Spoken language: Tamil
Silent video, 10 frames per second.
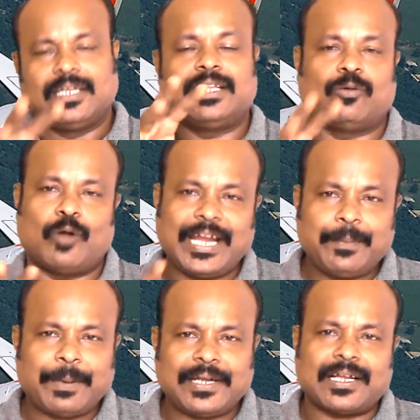இந்த
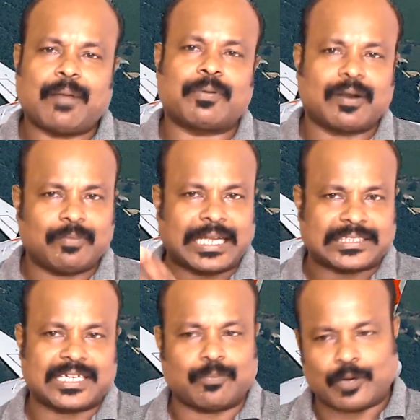ஒயிட் பெயிண்ட்டுக்கு அப்புறம் நம்ம
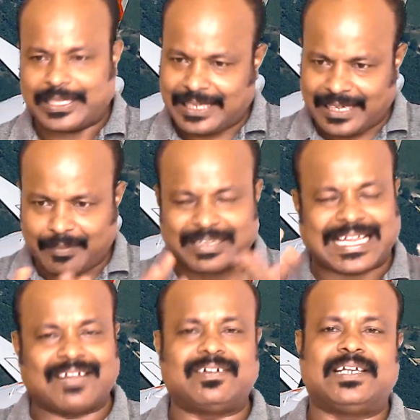எக்ஸ்ட்ரா போனால் இதெல்லாமே
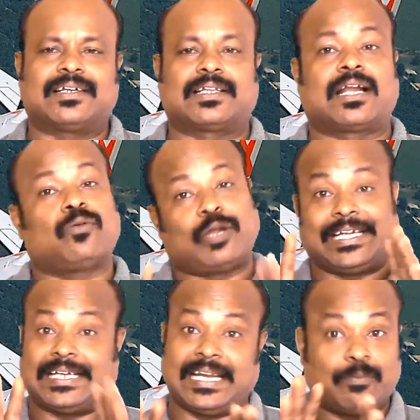தலைவலின்றதுனால
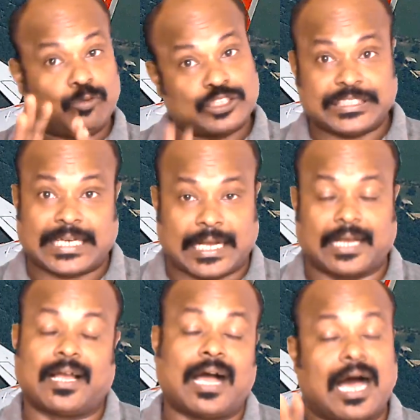ஒயிட்லேயே முடிச்சுக்கிறாங்க
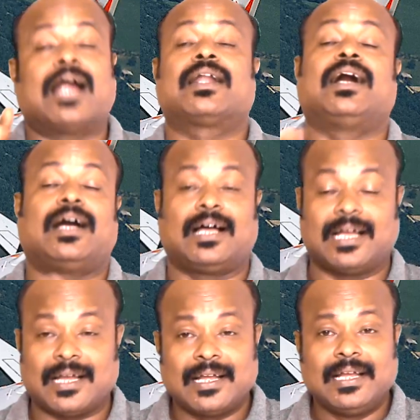
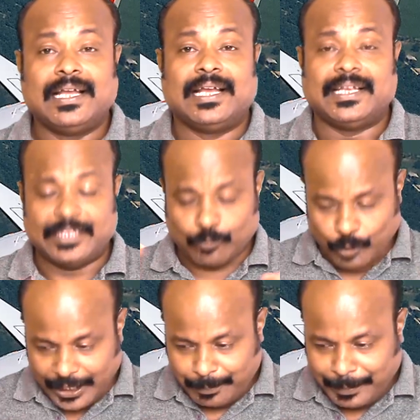ஆனால் இந்த
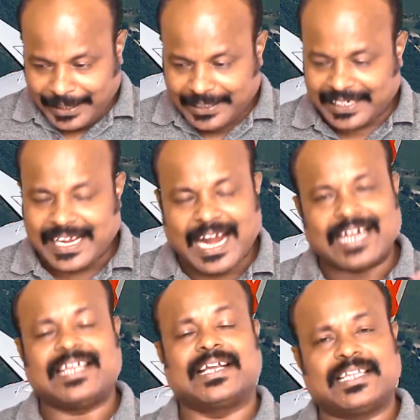ஒயிட் பெயிண்ட்டையே
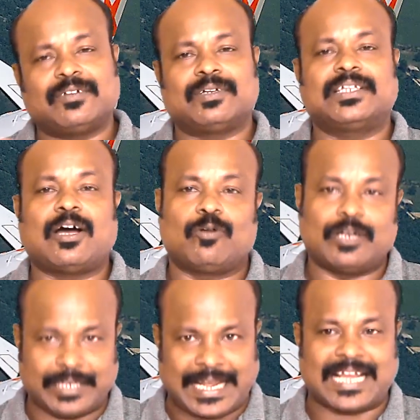அடிக்கிறதுக்கு வந்து
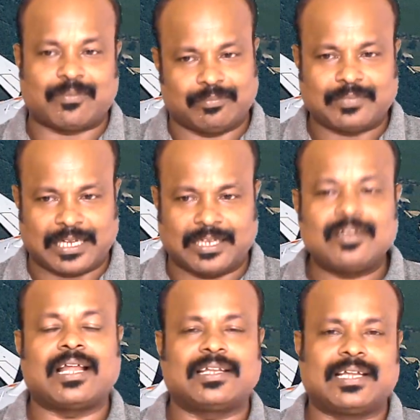அவங்களுக்கு நேரம்
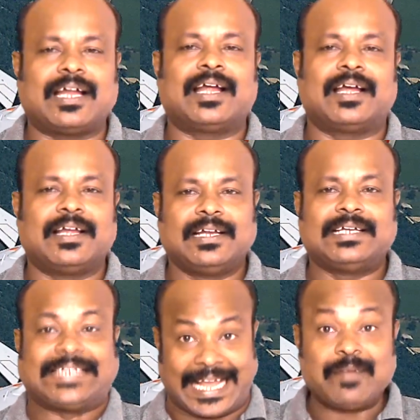அதாவது அந்த
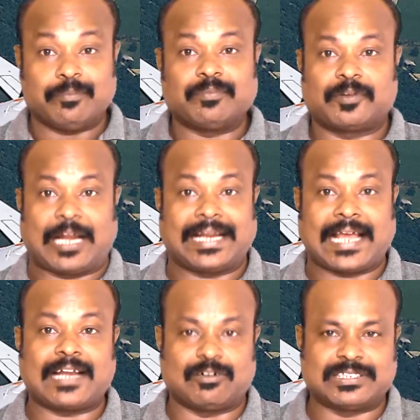டைம்
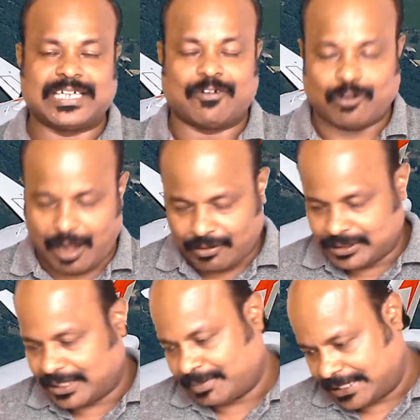கால்குலேஷன் எவ்வளோ
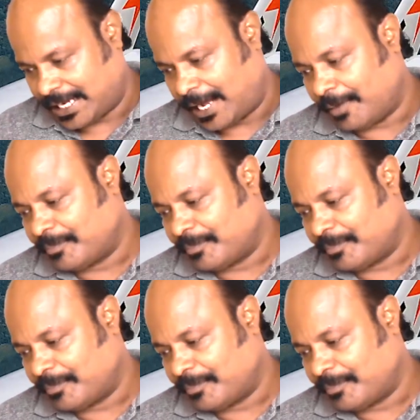ஆகுது அப்படின்னா